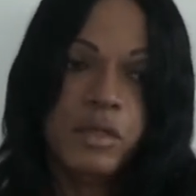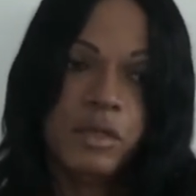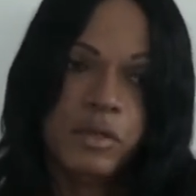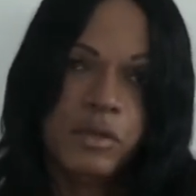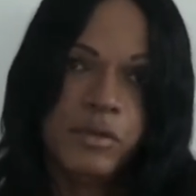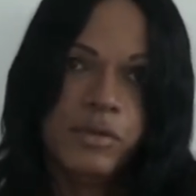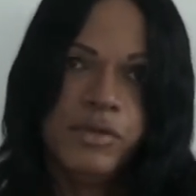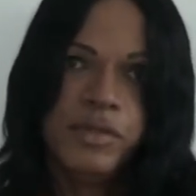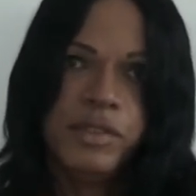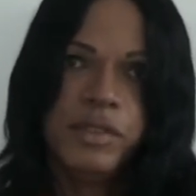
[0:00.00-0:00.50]

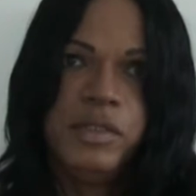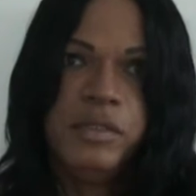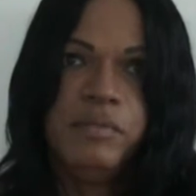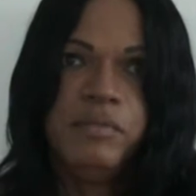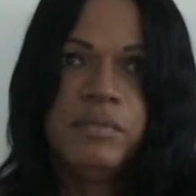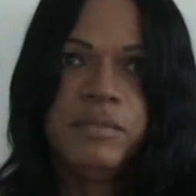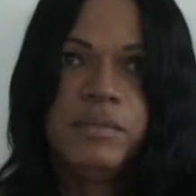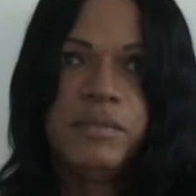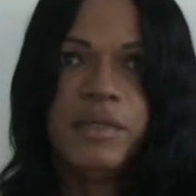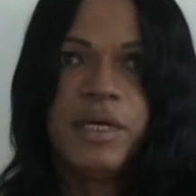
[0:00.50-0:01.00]
Aussi,
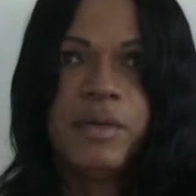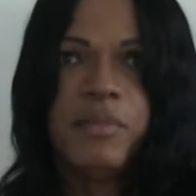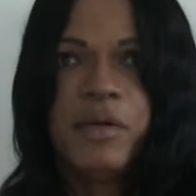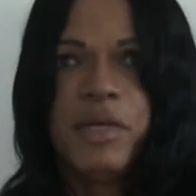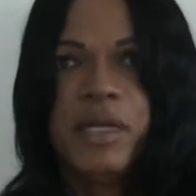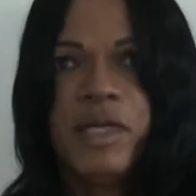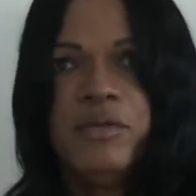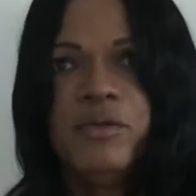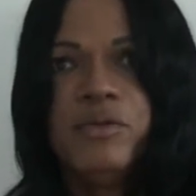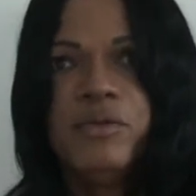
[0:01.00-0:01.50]
après
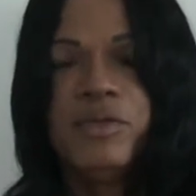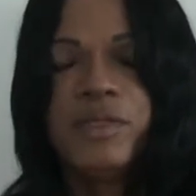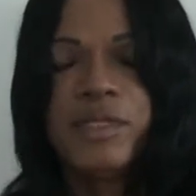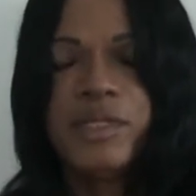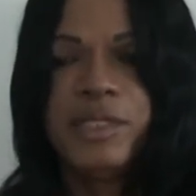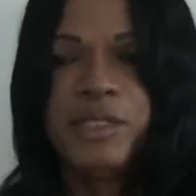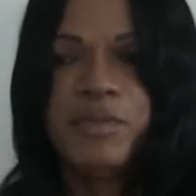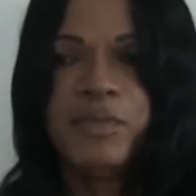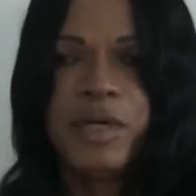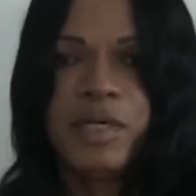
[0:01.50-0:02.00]
l'annonce de sa
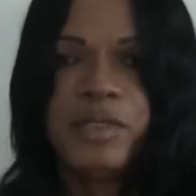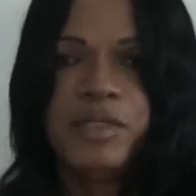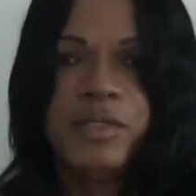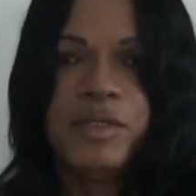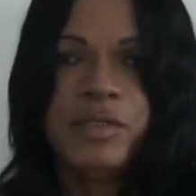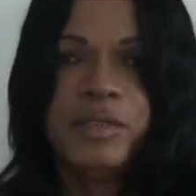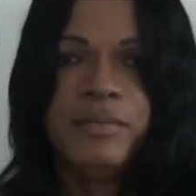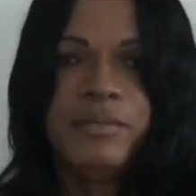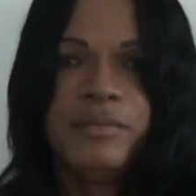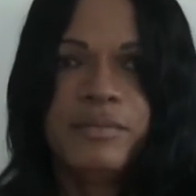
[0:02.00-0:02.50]

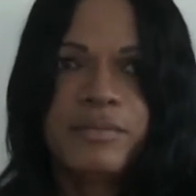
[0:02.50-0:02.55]
disparition,